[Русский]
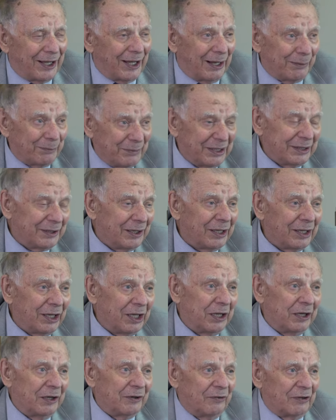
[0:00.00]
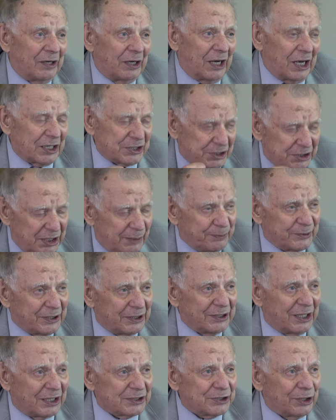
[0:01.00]
а мы,
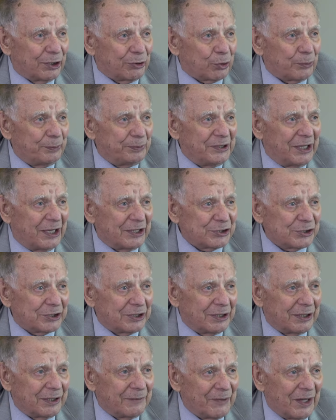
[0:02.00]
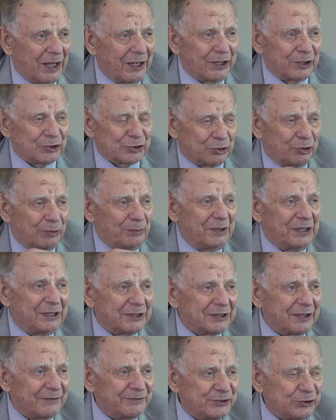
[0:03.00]
ошибка наша крупнейшая, что мы
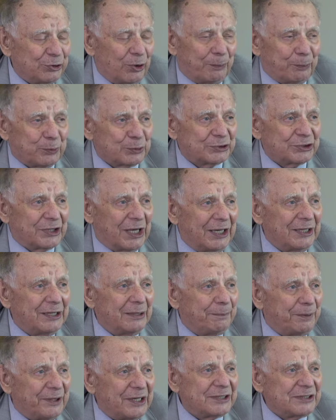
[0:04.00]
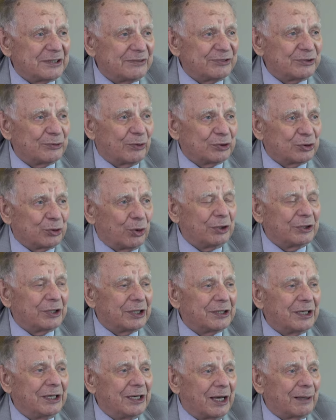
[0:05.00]
это все пускали прежде всего
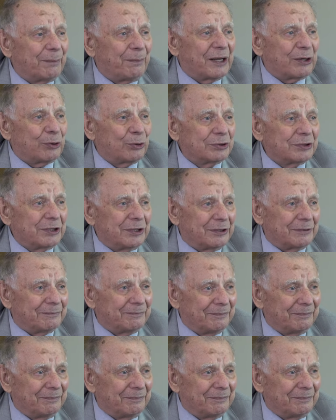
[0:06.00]
только для оборонки.